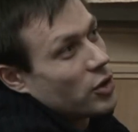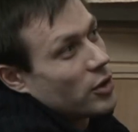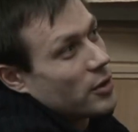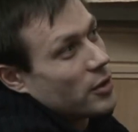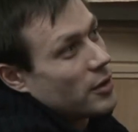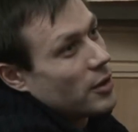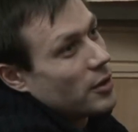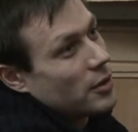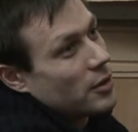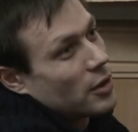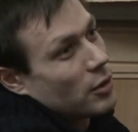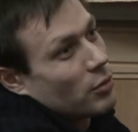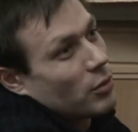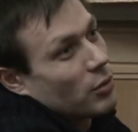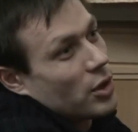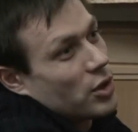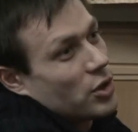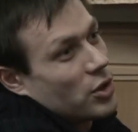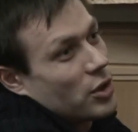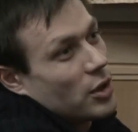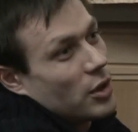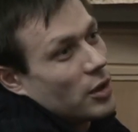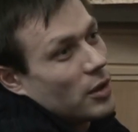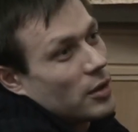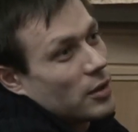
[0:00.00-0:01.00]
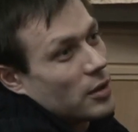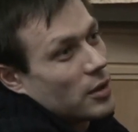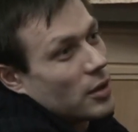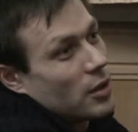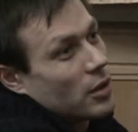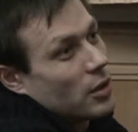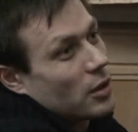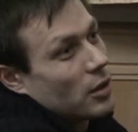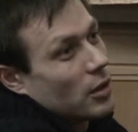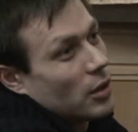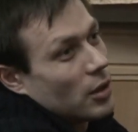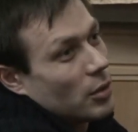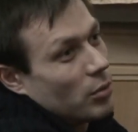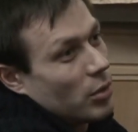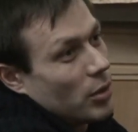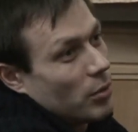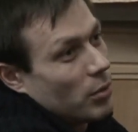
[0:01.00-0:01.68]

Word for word: частицы мощей Сергия,